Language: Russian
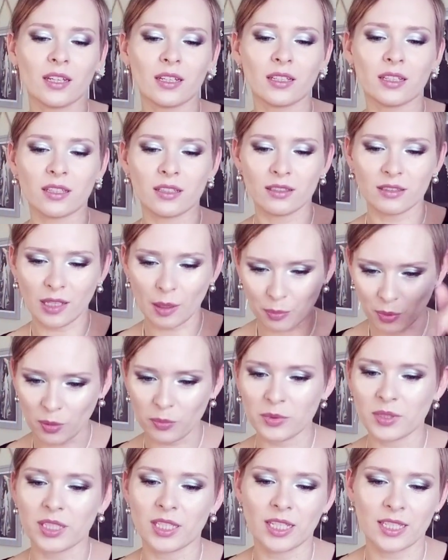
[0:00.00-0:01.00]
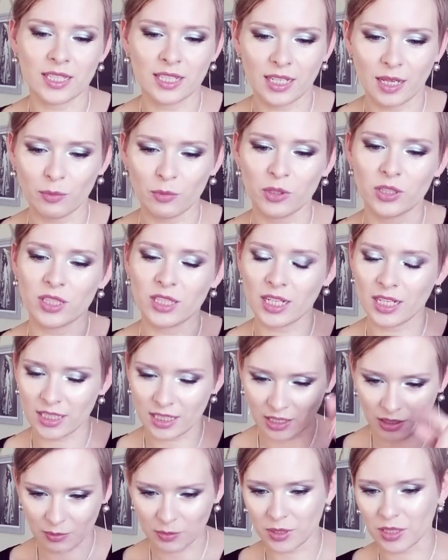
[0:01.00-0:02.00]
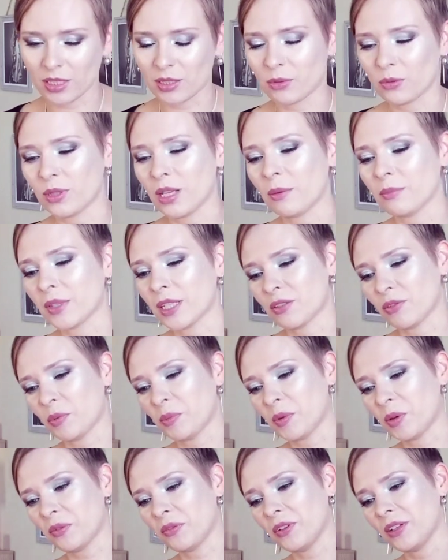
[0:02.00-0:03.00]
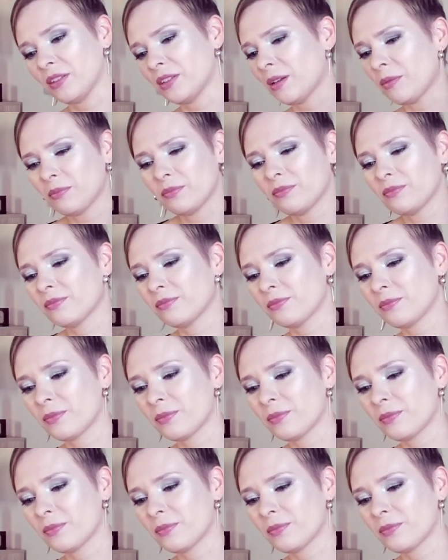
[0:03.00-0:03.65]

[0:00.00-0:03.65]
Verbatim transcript: Напомните, если кому интересно, я вам ссылку дам на свой профиль, там